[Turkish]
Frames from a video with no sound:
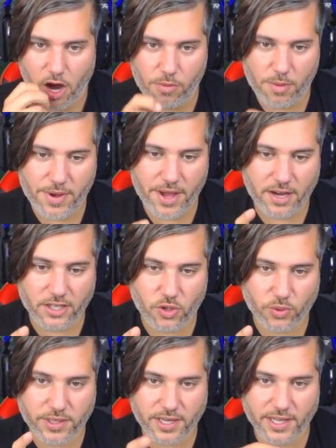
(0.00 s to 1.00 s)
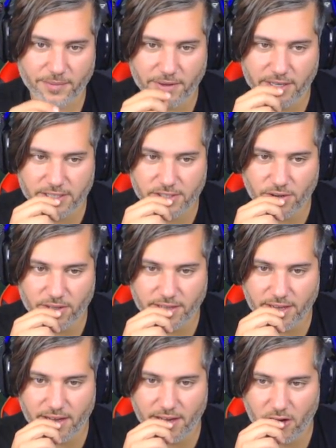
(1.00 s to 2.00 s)
Aubameyang'a çok dikkat etmeliyiz
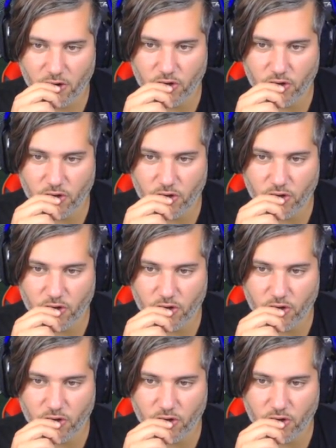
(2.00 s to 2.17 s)
önde.